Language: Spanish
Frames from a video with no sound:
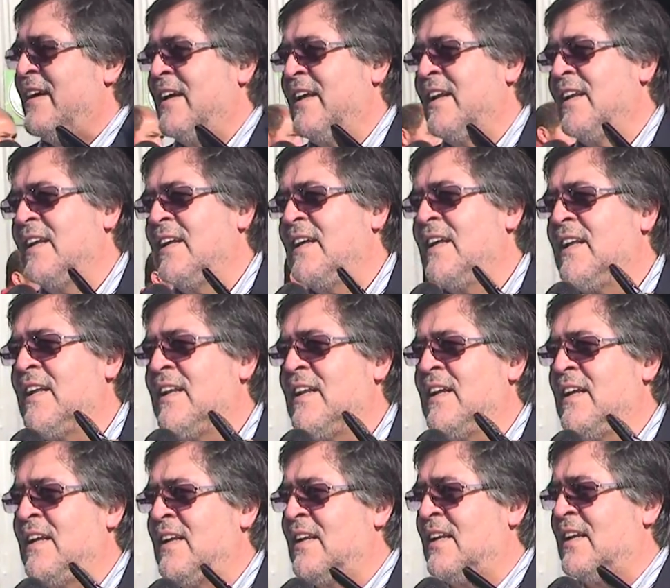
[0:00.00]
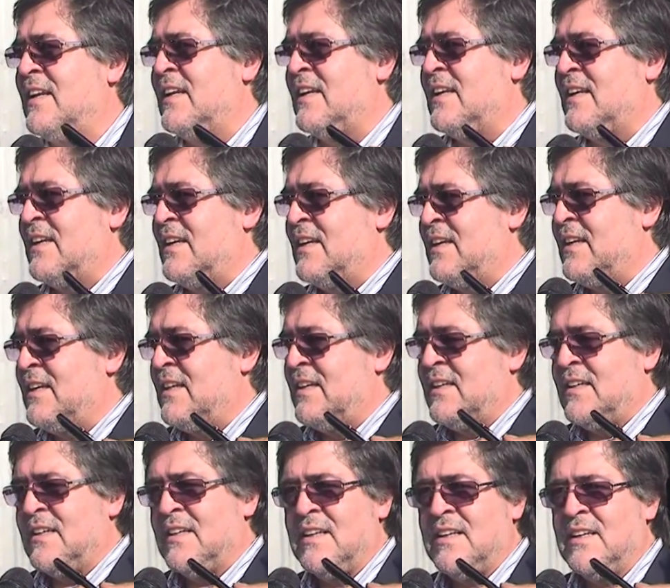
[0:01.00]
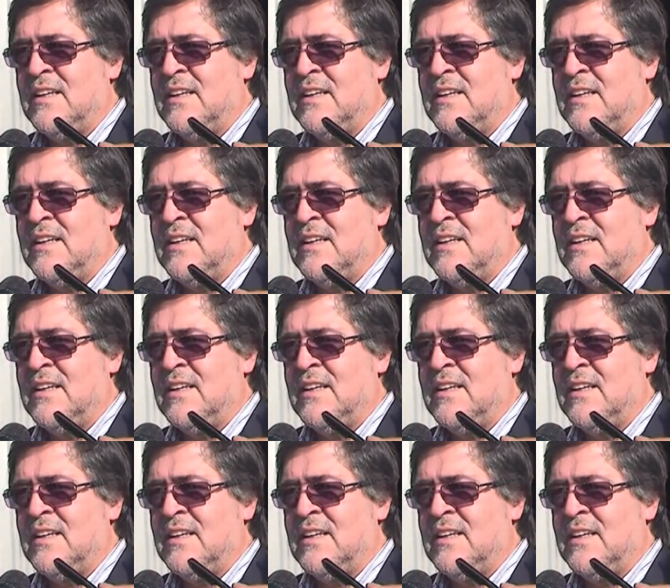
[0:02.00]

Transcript: el,